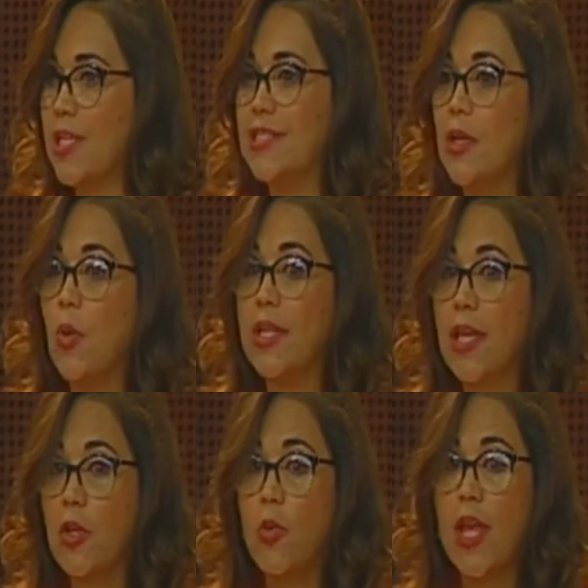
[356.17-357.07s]

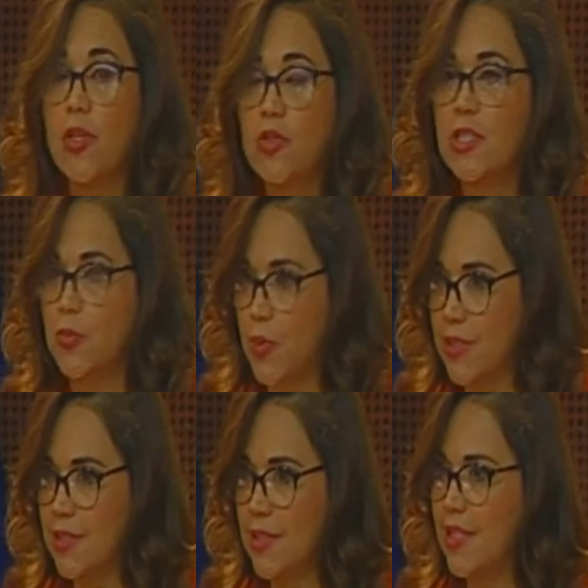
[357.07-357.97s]
51 años
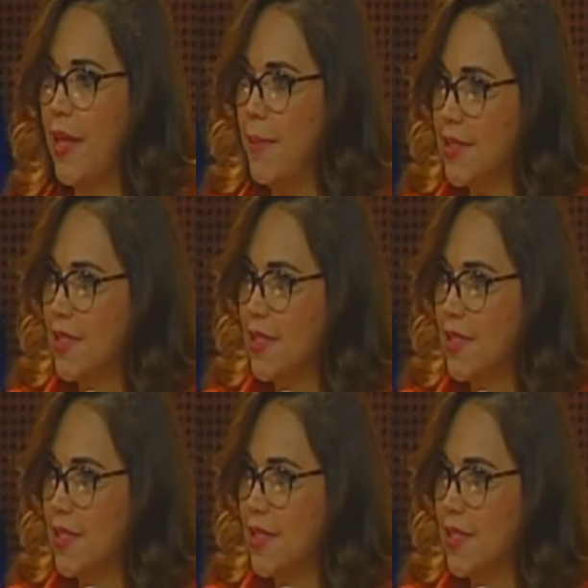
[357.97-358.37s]
después de haberse